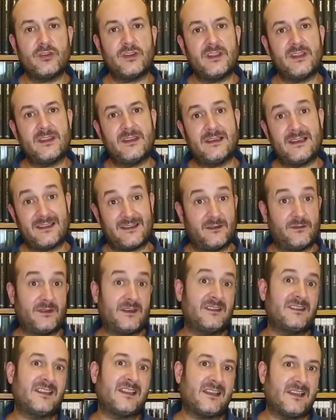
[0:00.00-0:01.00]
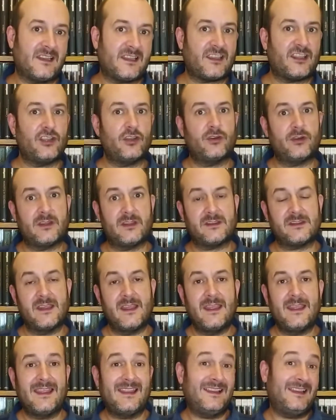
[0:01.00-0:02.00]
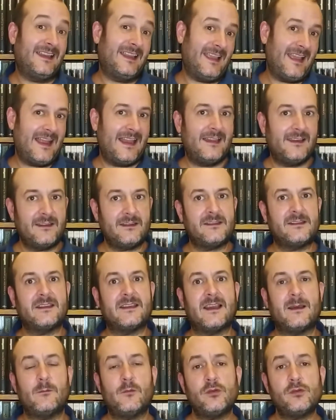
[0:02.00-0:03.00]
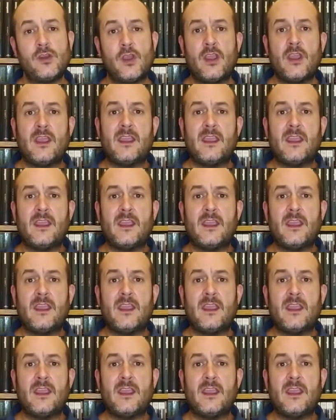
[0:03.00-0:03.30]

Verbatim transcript: De las diferentes legiones leales, digamos,